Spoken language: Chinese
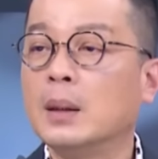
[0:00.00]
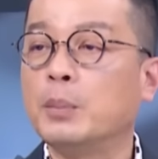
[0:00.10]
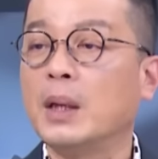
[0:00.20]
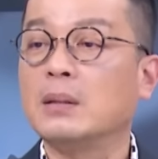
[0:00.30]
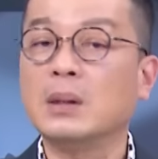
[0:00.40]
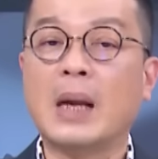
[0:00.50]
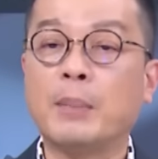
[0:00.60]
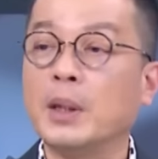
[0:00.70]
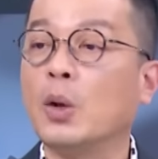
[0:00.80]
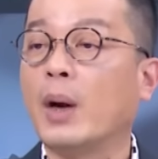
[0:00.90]
那不知道是哪
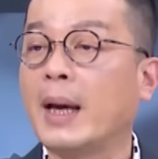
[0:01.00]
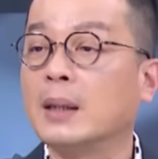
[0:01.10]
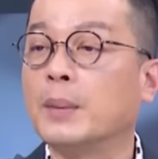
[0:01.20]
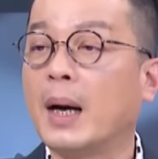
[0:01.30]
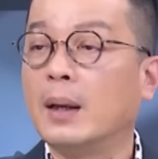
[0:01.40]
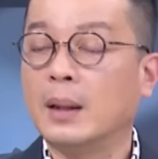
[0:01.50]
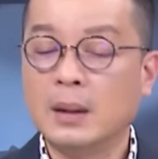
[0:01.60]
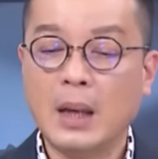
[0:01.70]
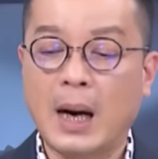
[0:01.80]
边弄来的嘛？